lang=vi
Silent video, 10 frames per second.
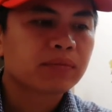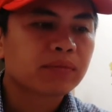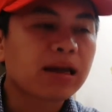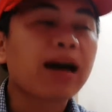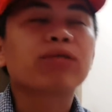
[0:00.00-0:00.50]

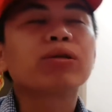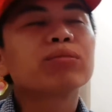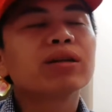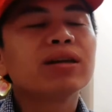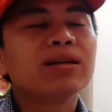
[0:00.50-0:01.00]
Thao
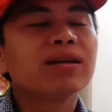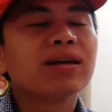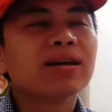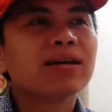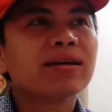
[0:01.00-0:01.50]
thông tin
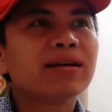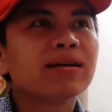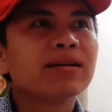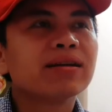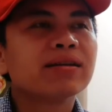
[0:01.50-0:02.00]

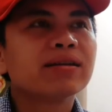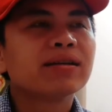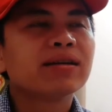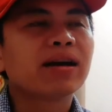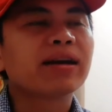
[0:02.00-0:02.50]

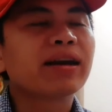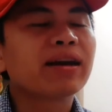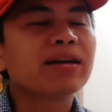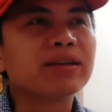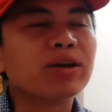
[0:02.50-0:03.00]
hay
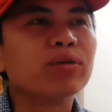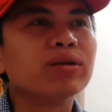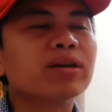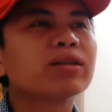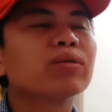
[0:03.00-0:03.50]
nghe được nhiều
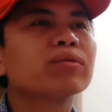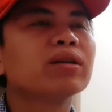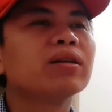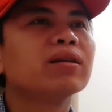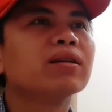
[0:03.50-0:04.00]
những cái thông
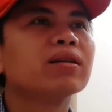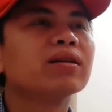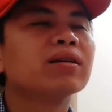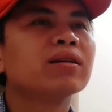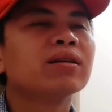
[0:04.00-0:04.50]
tin
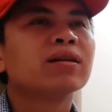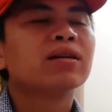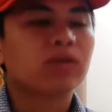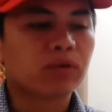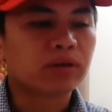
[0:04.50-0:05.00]
à,
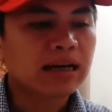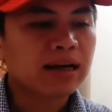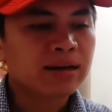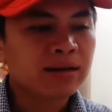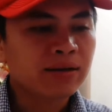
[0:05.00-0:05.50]
nội
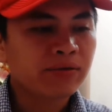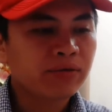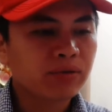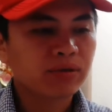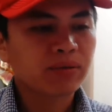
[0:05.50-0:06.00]
gián
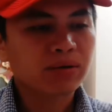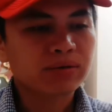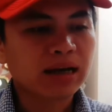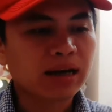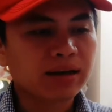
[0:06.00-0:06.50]
ví dụ như bất
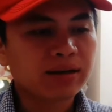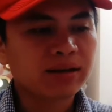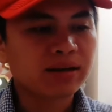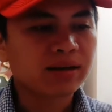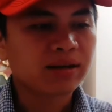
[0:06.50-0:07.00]
động sản
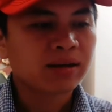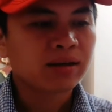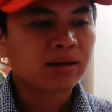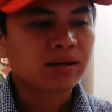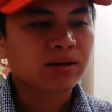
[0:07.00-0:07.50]
thì
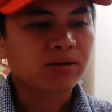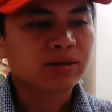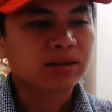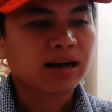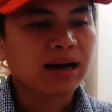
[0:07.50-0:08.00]
có
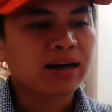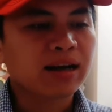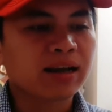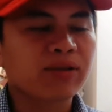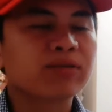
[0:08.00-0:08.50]
dự án
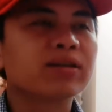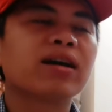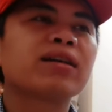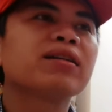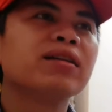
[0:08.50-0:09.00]
này có dự
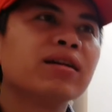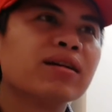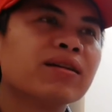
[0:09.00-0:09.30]
án kia